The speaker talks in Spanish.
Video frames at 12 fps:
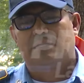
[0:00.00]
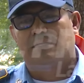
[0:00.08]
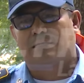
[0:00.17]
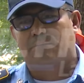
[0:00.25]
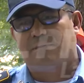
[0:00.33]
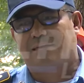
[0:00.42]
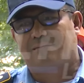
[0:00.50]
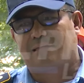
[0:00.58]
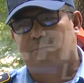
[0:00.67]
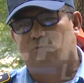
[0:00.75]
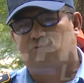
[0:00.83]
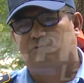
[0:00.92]
También
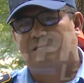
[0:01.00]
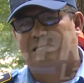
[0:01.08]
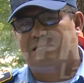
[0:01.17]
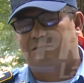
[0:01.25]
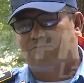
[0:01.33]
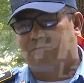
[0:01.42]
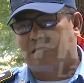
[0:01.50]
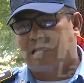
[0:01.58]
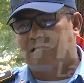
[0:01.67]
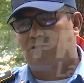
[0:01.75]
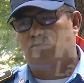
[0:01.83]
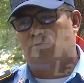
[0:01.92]
estamos
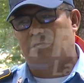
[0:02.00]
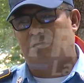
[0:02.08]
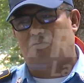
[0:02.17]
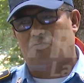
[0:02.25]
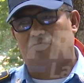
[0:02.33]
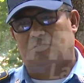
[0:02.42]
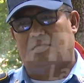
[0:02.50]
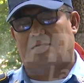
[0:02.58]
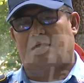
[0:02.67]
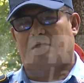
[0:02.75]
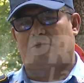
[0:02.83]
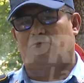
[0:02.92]
identificando y
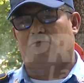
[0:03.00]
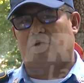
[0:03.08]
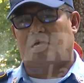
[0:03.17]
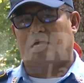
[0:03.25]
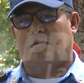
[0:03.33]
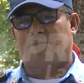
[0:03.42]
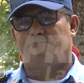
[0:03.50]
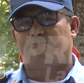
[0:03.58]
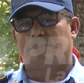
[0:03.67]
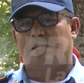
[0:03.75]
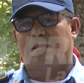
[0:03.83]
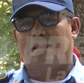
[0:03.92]
constatando que
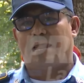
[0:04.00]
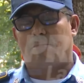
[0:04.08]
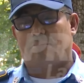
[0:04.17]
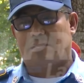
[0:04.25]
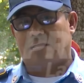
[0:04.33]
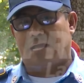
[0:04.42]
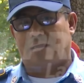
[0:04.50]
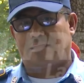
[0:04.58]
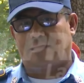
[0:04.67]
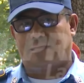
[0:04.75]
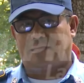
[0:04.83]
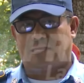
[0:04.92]
las
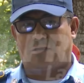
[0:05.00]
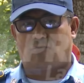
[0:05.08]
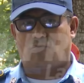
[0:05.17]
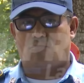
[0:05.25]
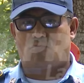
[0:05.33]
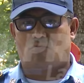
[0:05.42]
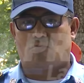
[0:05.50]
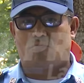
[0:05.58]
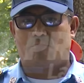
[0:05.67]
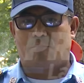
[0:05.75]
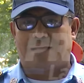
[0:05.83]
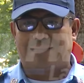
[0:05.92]
brigadas que como
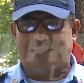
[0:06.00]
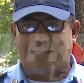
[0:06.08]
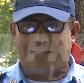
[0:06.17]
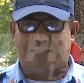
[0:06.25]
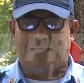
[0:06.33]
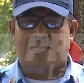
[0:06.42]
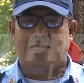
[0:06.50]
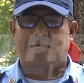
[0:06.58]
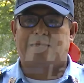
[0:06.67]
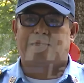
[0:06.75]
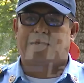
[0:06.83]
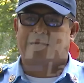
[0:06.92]
mandata la
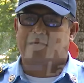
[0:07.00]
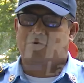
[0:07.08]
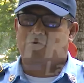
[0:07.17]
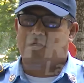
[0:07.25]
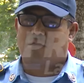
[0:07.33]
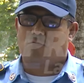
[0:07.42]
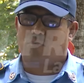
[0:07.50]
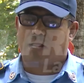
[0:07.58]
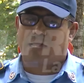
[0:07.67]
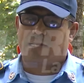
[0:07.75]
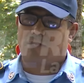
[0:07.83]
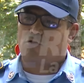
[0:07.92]
ley de riesgos
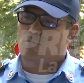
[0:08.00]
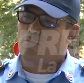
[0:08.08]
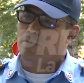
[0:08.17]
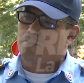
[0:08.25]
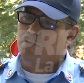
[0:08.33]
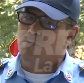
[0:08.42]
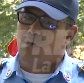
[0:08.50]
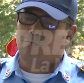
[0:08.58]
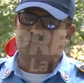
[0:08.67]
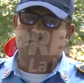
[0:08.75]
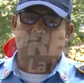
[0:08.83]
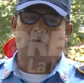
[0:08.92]
laborales, como primeros
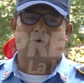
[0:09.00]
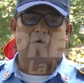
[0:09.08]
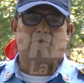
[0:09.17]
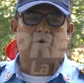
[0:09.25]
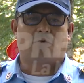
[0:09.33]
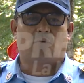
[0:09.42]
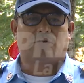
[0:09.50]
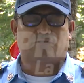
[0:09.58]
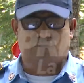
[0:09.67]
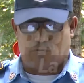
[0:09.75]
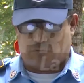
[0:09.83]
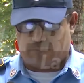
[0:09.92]
auxilios,
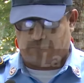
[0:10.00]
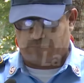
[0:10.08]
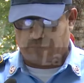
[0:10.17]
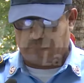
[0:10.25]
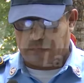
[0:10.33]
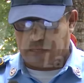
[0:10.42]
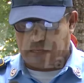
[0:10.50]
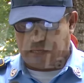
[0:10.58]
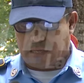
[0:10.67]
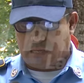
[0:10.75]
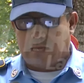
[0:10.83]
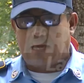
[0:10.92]
evacuación
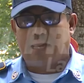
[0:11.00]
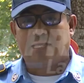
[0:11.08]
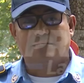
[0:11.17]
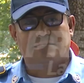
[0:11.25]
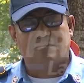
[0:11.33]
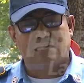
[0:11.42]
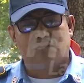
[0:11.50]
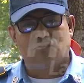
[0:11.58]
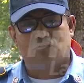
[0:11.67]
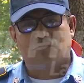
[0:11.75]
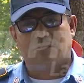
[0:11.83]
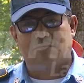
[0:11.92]
e
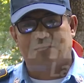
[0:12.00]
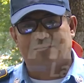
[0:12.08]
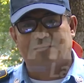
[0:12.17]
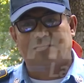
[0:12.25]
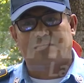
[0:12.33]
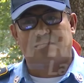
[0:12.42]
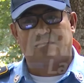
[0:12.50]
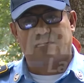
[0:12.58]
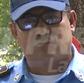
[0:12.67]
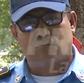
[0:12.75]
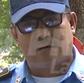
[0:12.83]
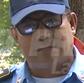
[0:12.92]
incendios, debiesen tener
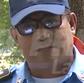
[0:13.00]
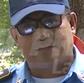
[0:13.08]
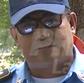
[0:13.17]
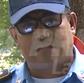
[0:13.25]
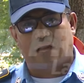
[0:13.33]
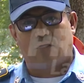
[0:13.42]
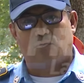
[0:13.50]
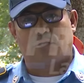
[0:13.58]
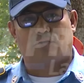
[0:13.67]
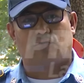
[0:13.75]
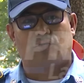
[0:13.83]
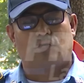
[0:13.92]
esos atestados
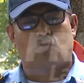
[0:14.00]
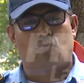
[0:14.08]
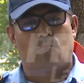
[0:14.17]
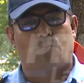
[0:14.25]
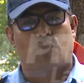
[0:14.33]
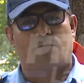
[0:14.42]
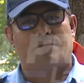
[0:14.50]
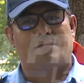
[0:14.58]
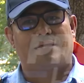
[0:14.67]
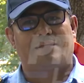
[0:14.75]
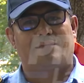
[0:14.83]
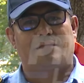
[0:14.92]
en donde comprueben
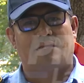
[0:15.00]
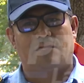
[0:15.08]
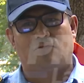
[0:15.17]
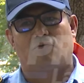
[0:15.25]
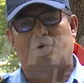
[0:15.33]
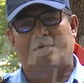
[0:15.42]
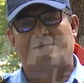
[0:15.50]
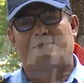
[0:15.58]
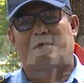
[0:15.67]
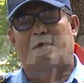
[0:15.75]
que han tenido estas